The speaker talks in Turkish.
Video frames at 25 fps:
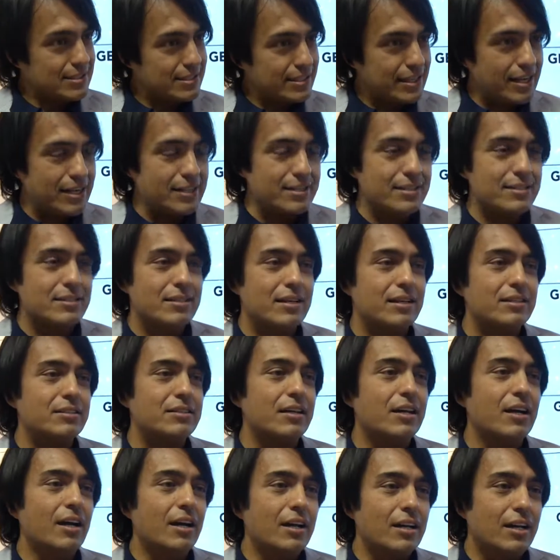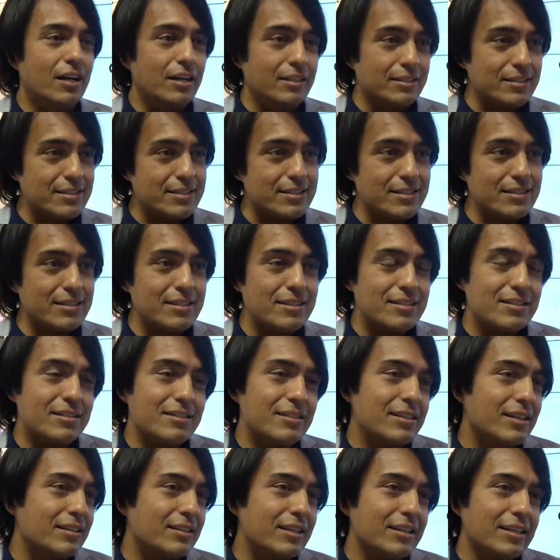seanslar alırsınız
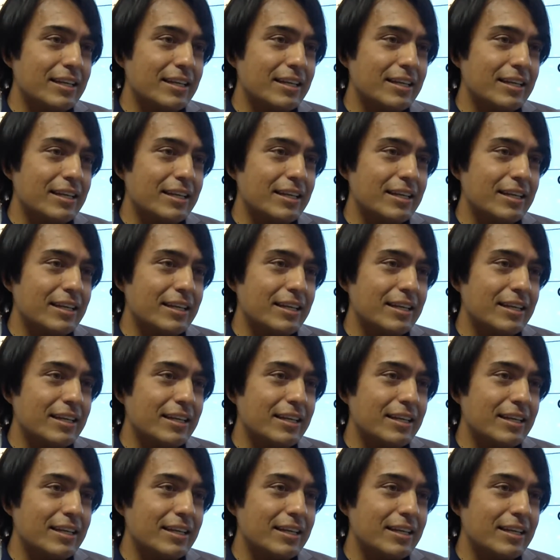ya da